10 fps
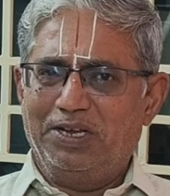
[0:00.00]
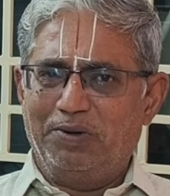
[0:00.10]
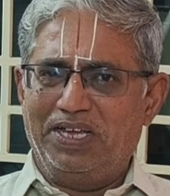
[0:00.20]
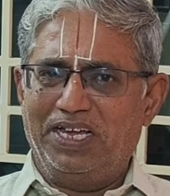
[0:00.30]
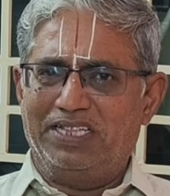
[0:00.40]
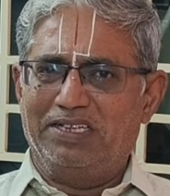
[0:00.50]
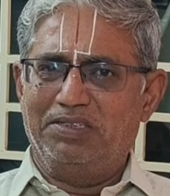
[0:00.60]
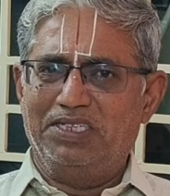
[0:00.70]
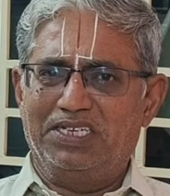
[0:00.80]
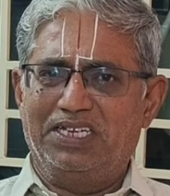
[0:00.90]
என்னுடைய
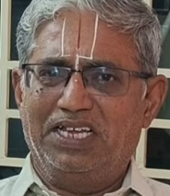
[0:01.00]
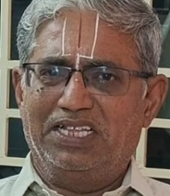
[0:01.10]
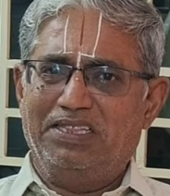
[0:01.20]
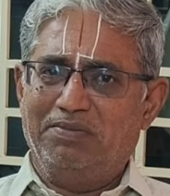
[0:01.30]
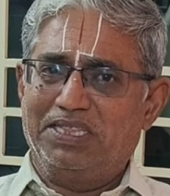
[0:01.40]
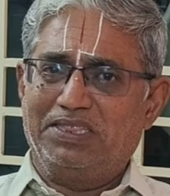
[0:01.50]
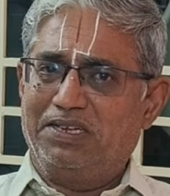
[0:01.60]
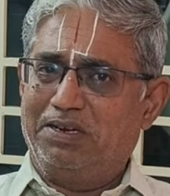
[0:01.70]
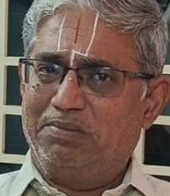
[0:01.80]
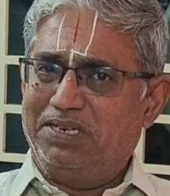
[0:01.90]
அதாவது
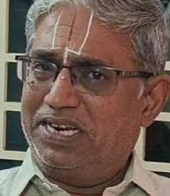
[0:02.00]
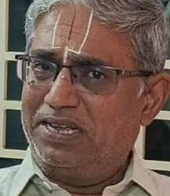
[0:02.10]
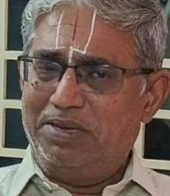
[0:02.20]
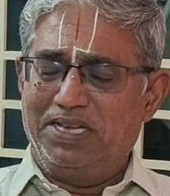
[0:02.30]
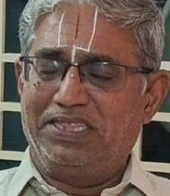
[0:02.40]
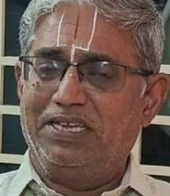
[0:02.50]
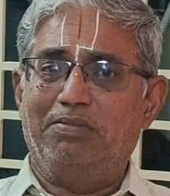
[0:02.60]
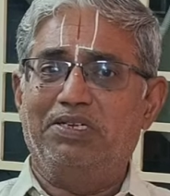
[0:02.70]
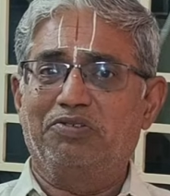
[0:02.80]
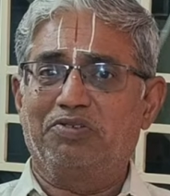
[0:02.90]
திவத்திலும் நிறைவேற்றி
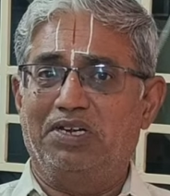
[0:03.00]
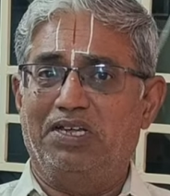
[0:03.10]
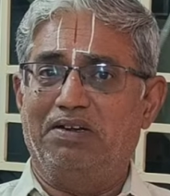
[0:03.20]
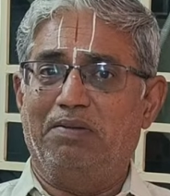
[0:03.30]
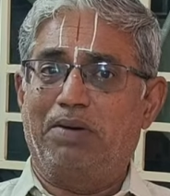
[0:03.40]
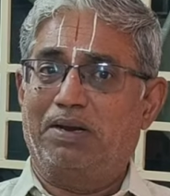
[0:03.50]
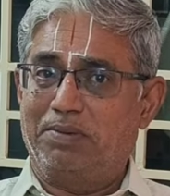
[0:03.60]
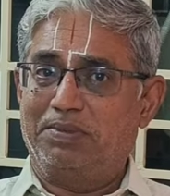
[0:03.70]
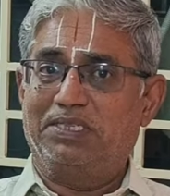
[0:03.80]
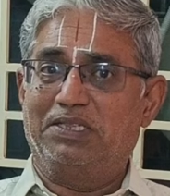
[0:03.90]
அப்படின்னு சொன்னார்
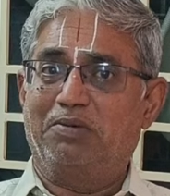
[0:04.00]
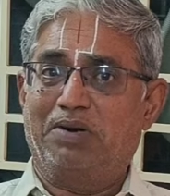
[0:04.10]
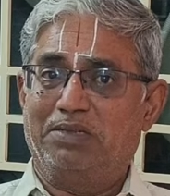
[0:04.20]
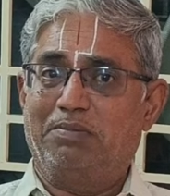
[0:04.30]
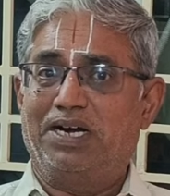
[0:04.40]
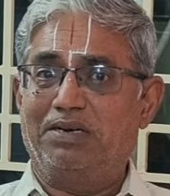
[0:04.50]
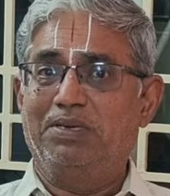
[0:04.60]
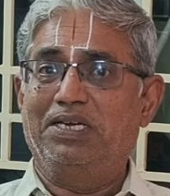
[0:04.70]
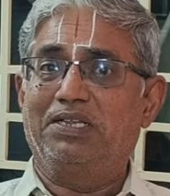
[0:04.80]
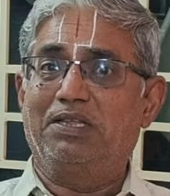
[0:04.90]
பரமபதத்தில் கூட அந்த
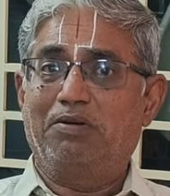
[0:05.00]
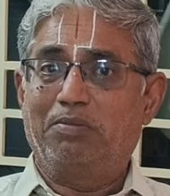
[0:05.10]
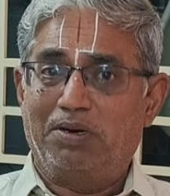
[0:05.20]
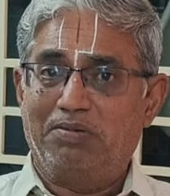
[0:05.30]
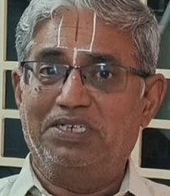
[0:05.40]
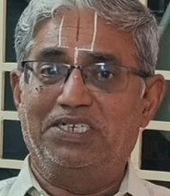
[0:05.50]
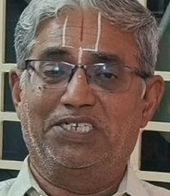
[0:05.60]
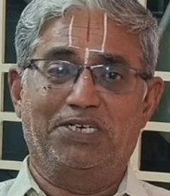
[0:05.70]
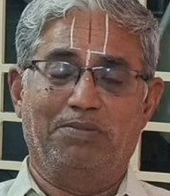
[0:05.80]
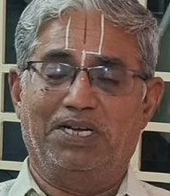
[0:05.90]
மாடு மேய்க்கிறதுல ரொம்ப
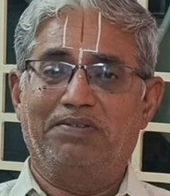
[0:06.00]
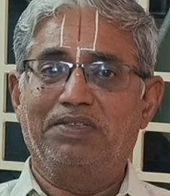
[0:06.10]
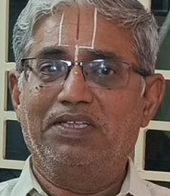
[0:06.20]
அவனுக்கு இஷ்டமா